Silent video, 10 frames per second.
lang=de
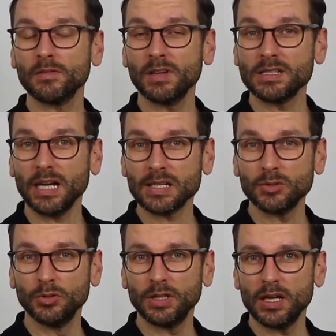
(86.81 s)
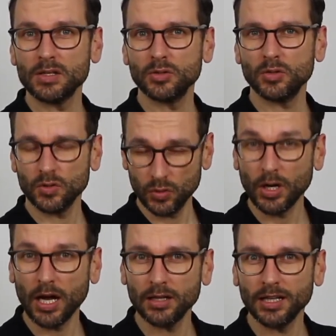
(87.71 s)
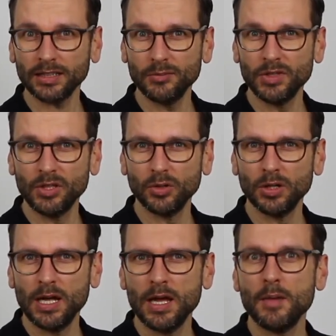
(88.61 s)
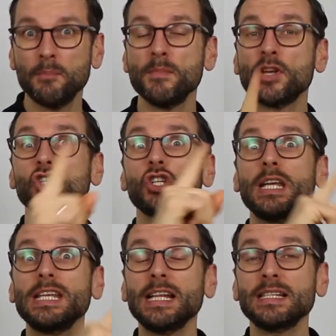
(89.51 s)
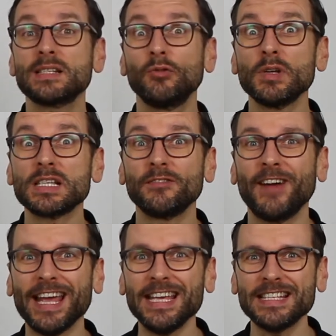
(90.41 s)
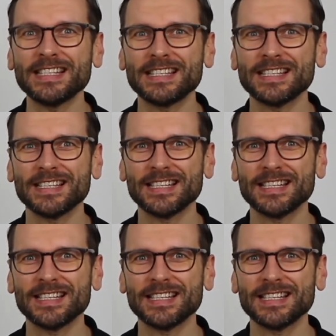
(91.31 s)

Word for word: Jetzt sagst du dir so, sogar nach dem Video, Mensch, jetzt wo ich es weiß,